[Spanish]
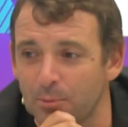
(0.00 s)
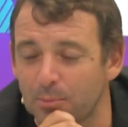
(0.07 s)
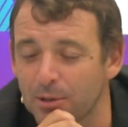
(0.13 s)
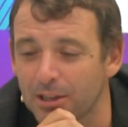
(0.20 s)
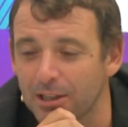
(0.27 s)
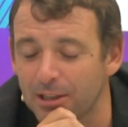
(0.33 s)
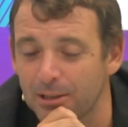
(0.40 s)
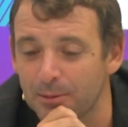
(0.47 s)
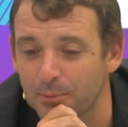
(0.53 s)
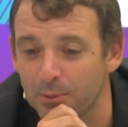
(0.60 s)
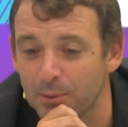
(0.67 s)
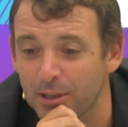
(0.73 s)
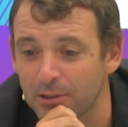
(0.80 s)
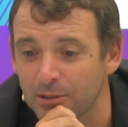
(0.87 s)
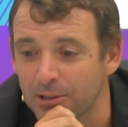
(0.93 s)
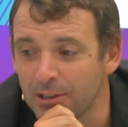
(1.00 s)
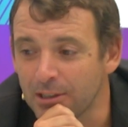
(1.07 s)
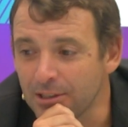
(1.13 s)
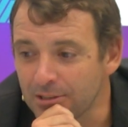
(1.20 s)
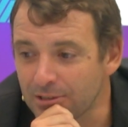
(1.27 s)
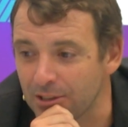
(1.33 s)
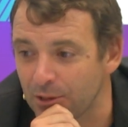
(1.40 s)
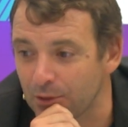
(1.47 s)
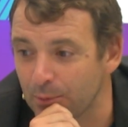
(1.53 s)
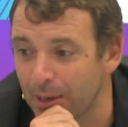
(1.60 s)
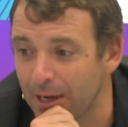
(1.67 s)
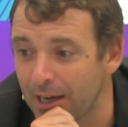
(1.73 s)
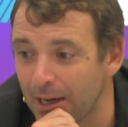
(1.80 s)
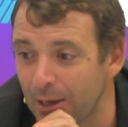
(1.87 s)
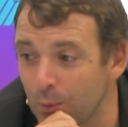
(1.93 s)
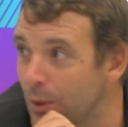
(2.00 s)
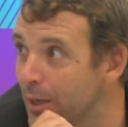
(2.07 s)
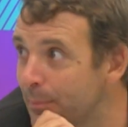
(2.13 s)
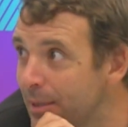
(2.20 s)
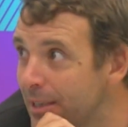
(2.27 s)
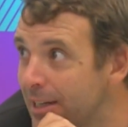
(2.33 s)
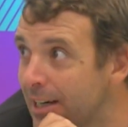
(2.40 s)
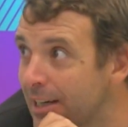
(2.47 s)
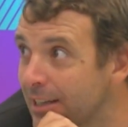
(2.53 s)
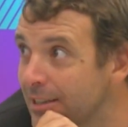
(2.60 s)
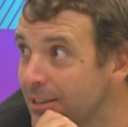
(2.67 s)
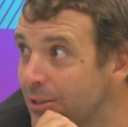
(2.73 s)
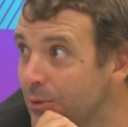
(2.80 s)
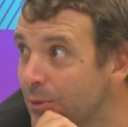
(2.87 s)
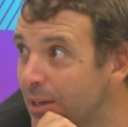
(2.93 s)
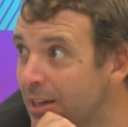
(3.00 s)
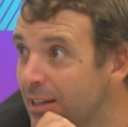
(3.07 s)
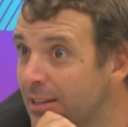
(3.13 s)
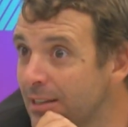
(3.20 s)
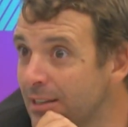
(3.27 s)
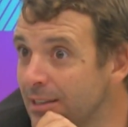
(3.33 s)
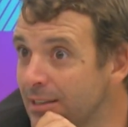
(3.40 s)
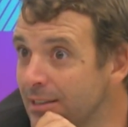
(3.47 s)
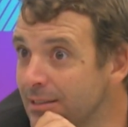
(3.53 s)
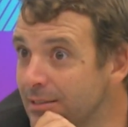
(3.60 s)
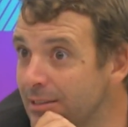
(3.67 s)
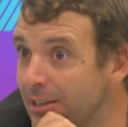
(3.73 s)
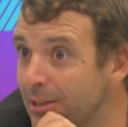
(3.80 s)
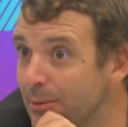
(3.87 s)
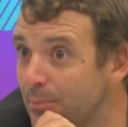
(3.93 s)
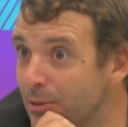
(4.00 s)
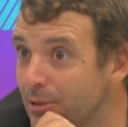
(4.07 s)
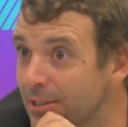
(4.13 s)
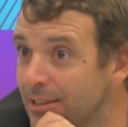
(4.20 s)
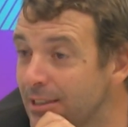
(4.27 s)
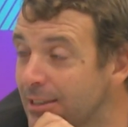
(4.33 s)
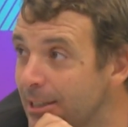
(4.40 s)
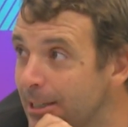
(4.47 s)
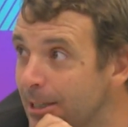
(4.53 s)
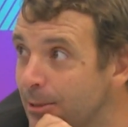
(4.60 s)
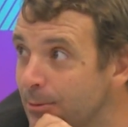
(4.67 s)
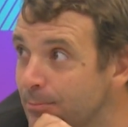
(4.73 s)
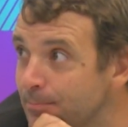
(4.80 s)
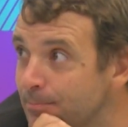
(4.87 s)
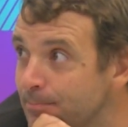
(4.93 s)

porque dijimos, bueno, se nos va Güemes del Argentino A, sería importante tener un...